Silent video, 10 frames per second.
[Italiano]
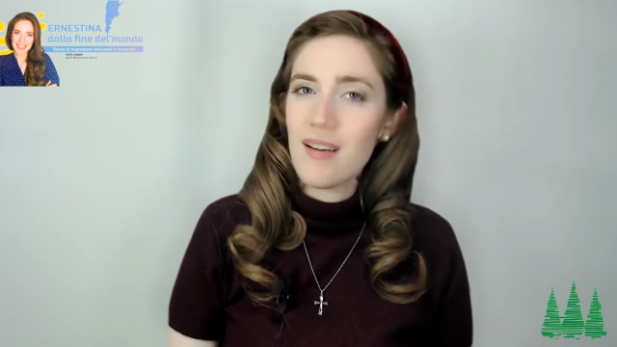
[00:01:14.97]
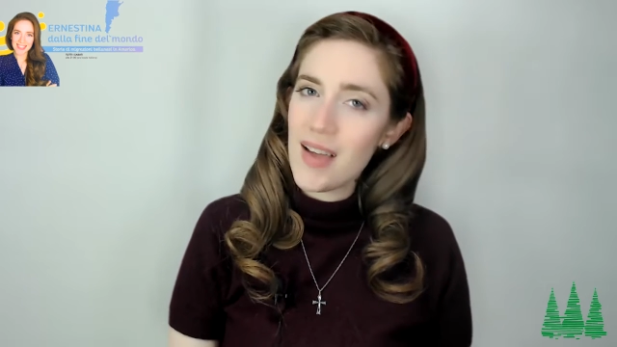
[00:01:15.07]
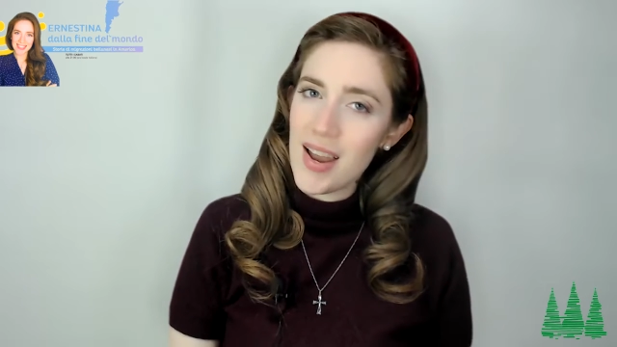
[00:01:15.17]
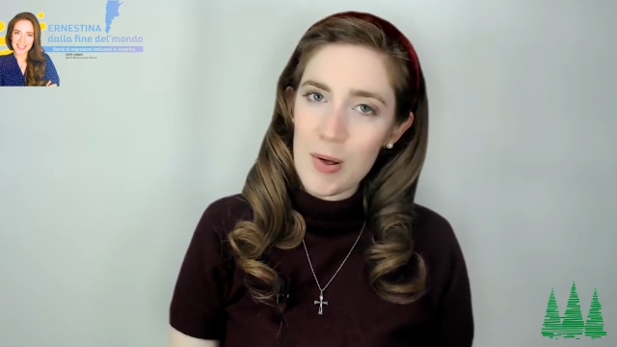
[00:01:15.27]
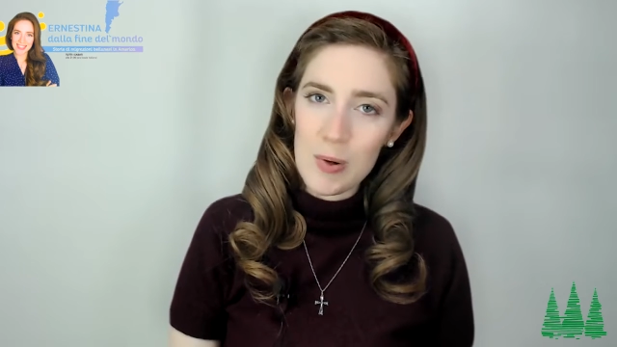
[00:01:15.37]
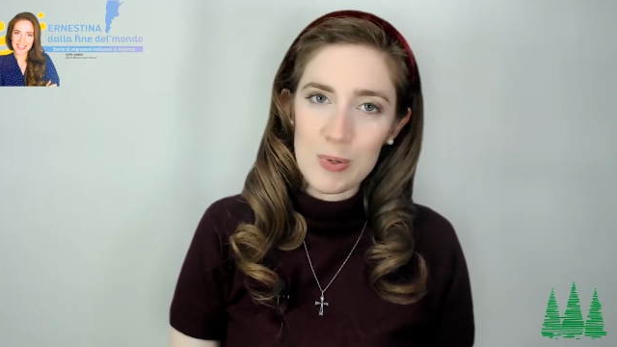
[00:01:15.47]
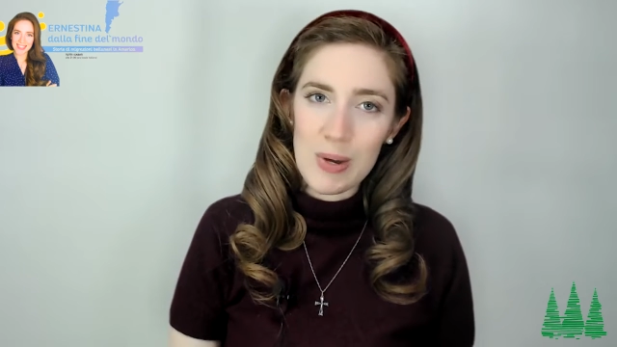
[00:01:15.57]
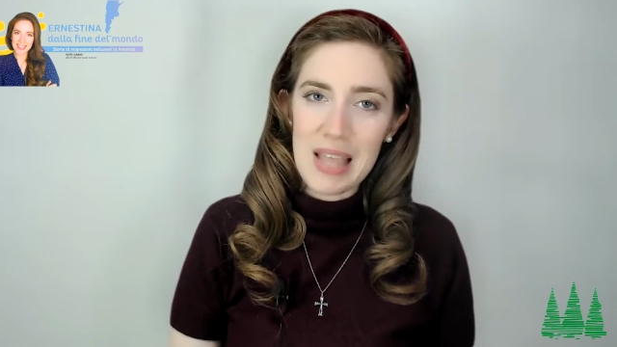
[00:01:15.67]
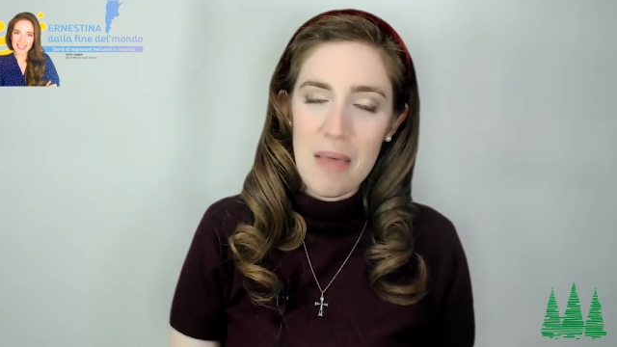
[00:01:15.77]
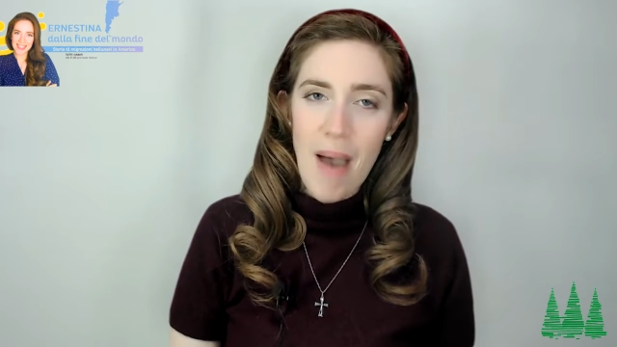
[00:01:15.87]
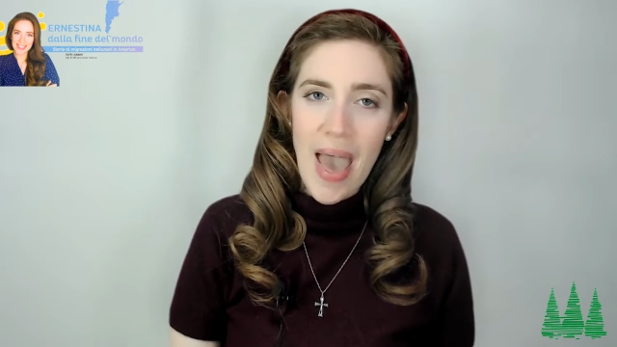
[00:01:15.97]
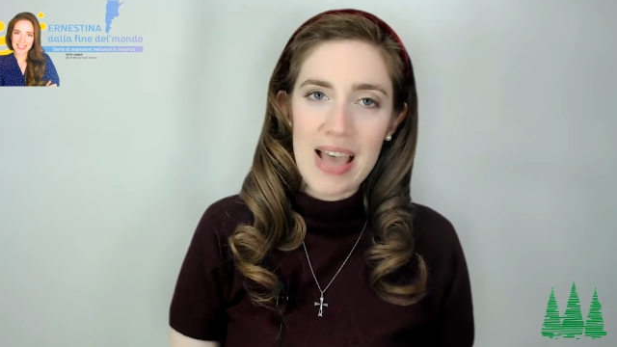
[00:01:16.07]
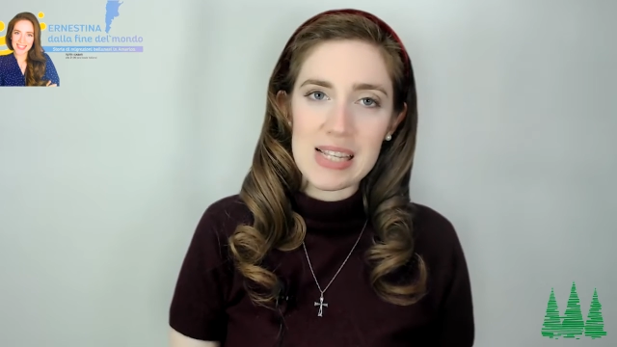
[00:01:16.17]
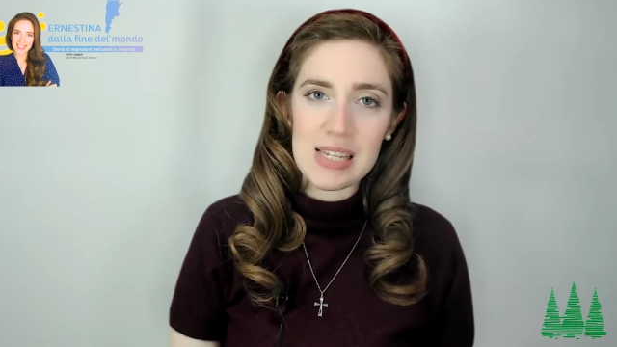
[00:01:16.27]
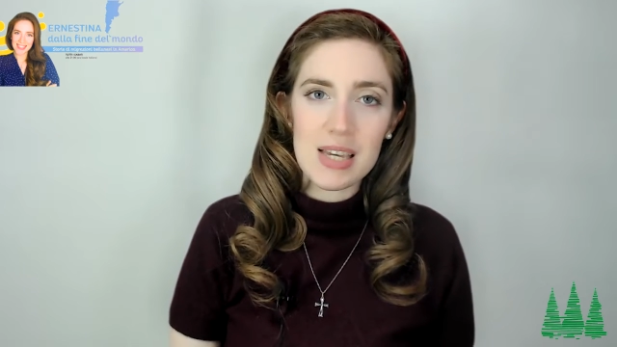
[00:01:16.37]
è la cultura dei
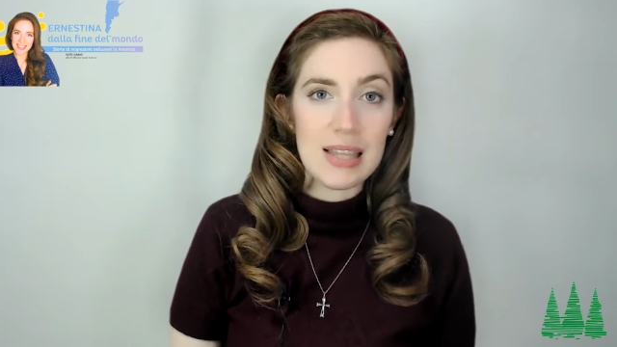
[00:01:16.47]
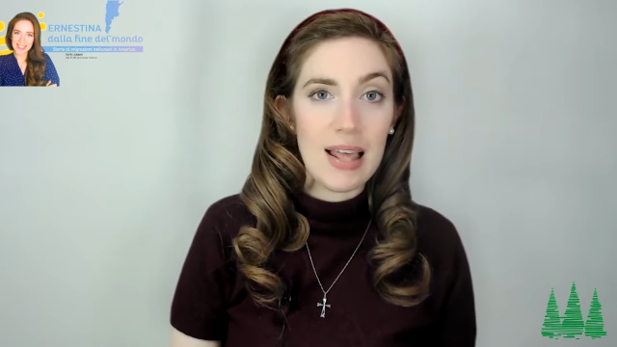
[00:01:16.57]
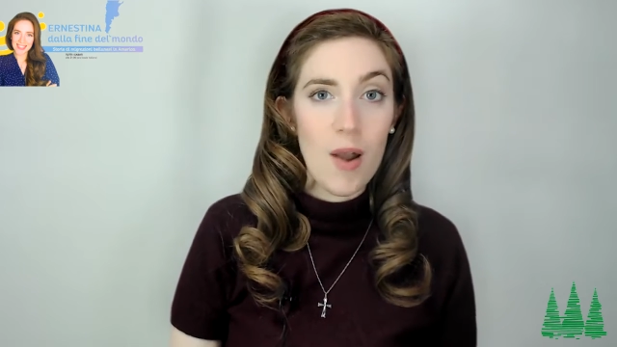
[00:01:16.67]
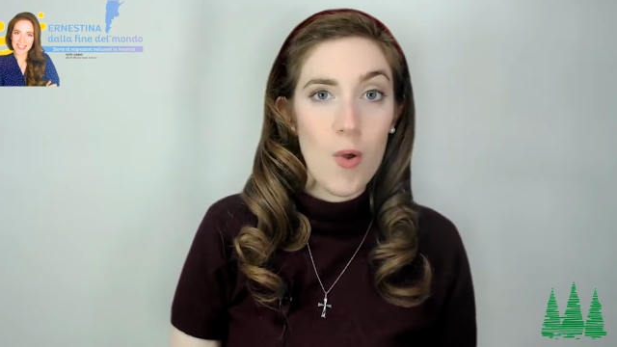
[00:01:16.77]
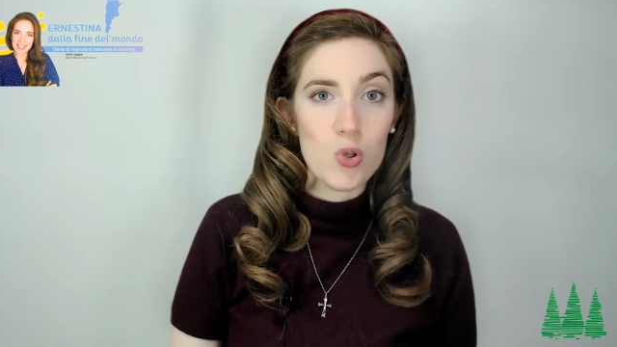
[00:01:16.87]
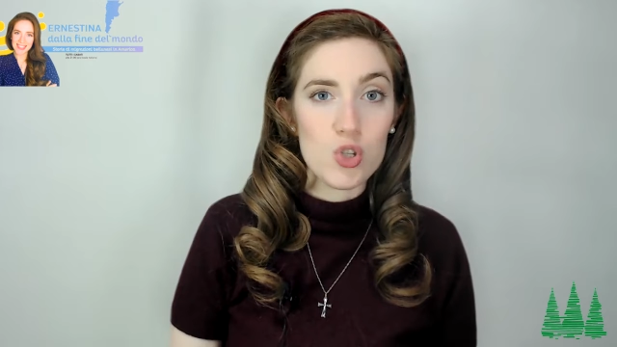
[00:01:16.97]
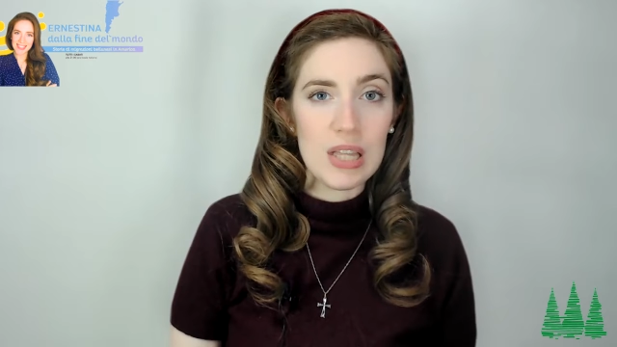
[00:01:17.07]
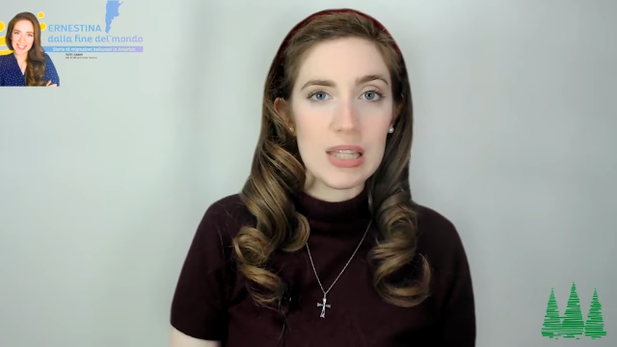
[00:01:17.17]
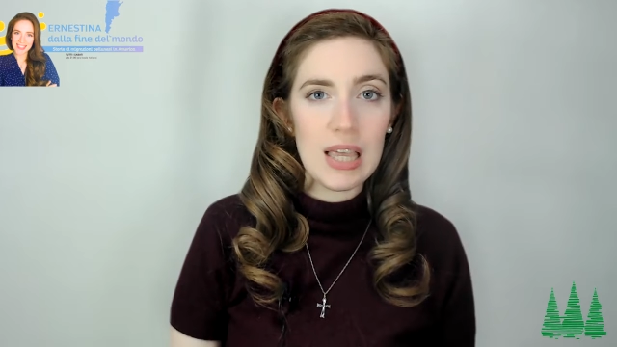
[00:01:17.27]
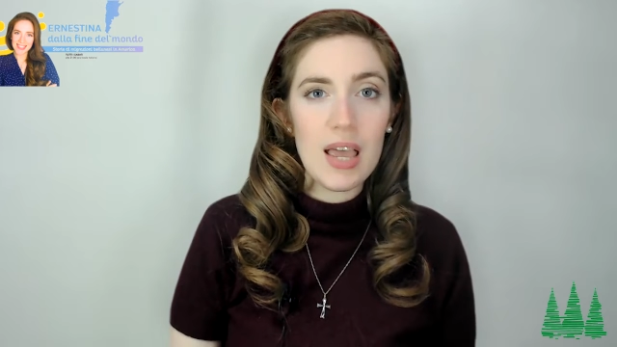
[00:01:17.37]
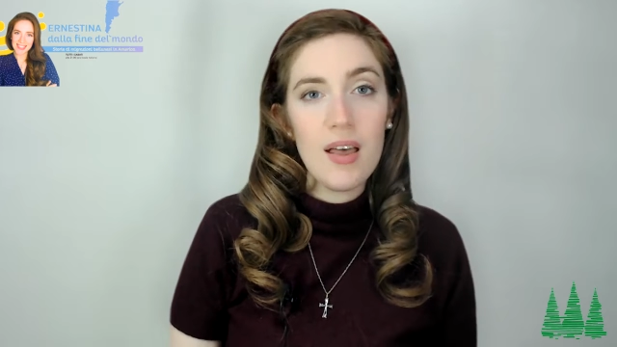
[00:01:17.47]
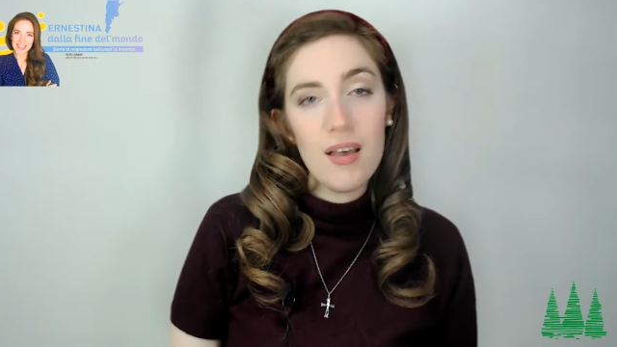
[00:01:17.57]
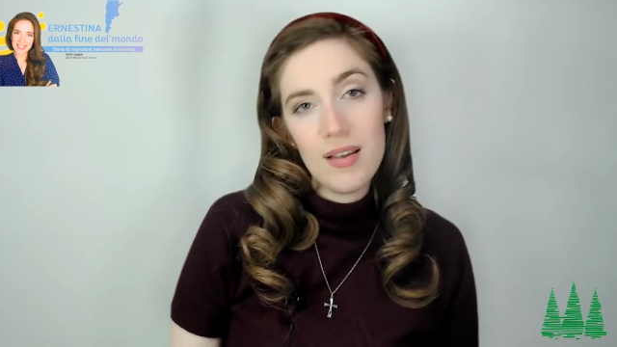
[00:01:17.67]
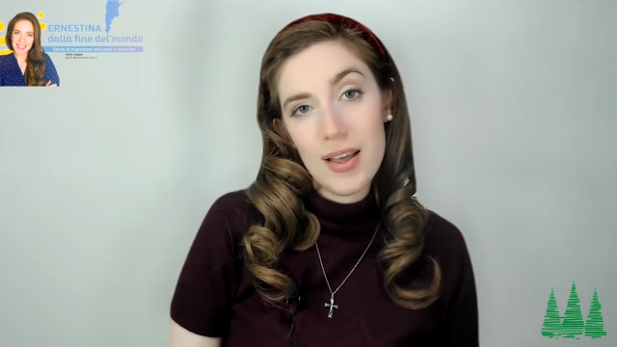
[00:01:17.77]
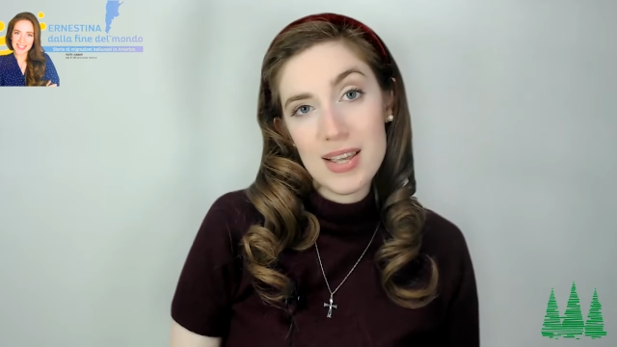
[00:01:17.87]
paesi e della loro gente,
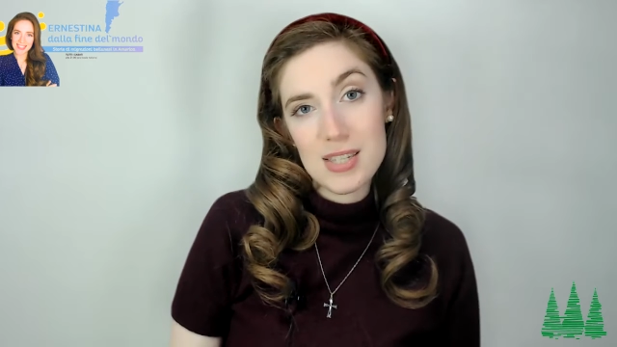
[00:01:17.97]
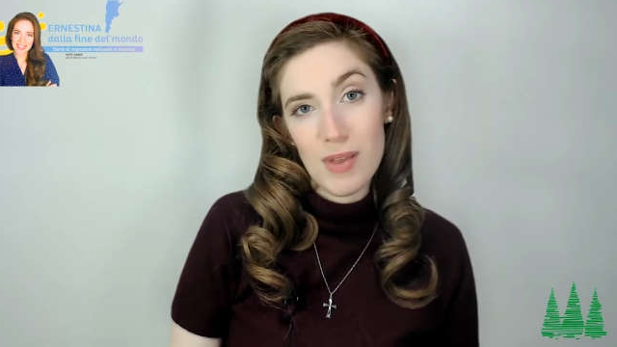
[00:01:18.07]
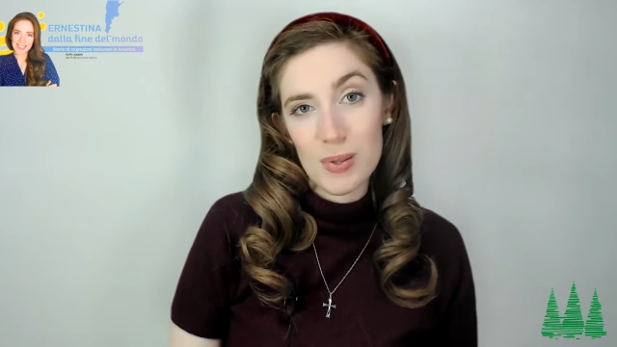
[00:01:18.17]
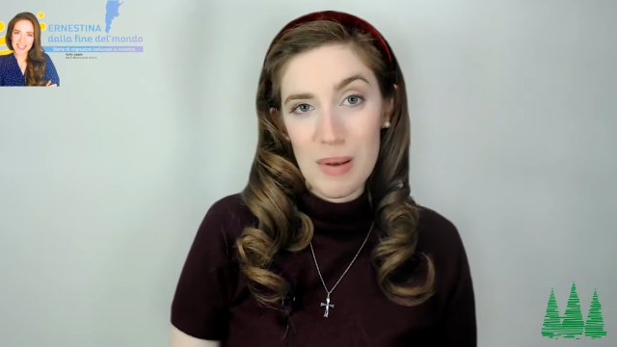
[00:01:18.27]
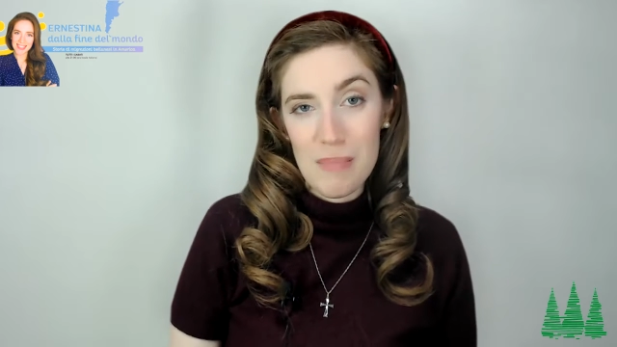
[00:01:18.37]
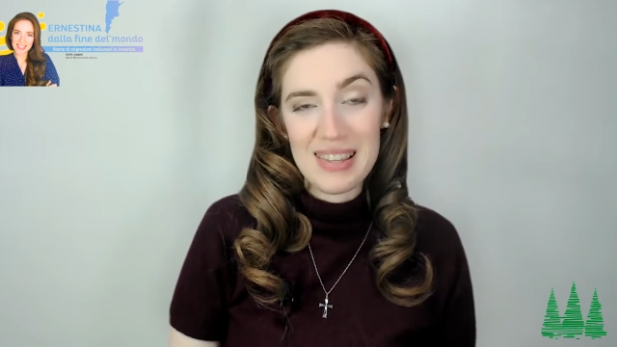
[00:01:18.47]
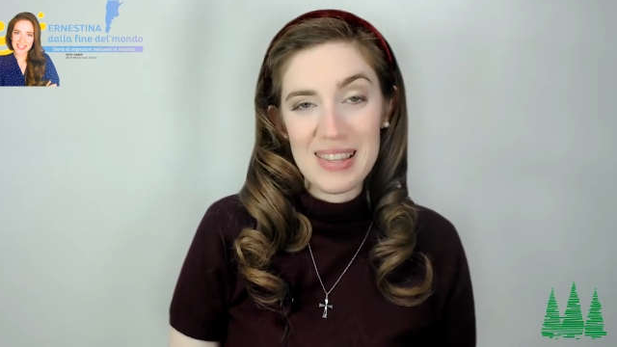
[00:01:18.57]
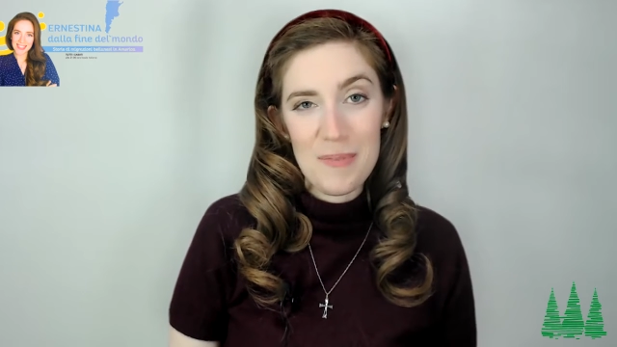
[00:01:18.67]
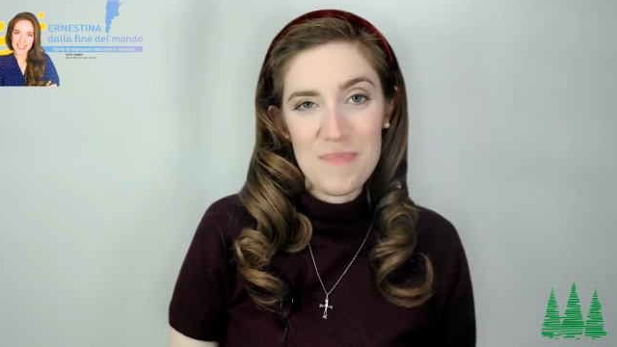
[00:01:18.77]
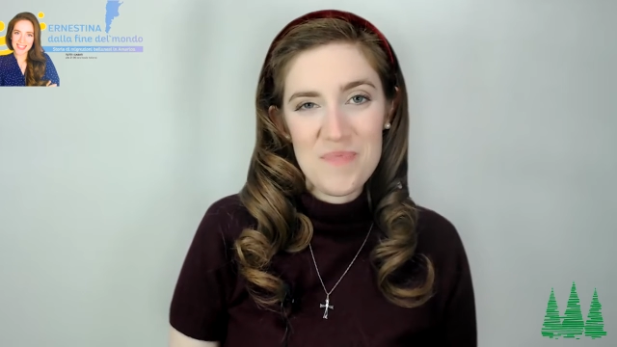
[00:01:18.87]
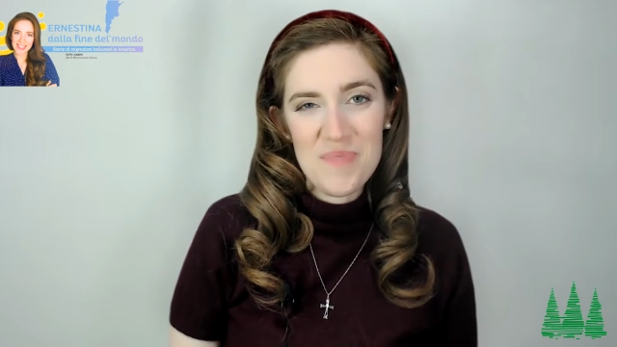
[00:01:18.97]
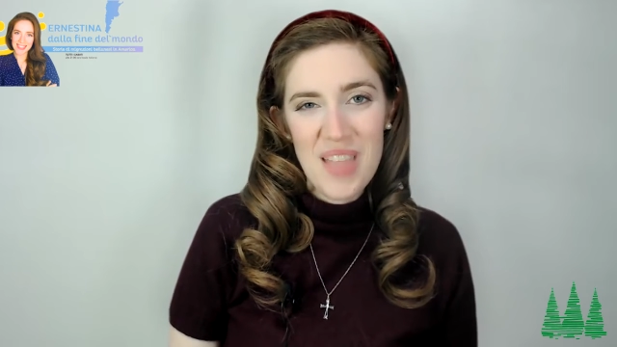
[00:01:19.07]
anche se virtualmente.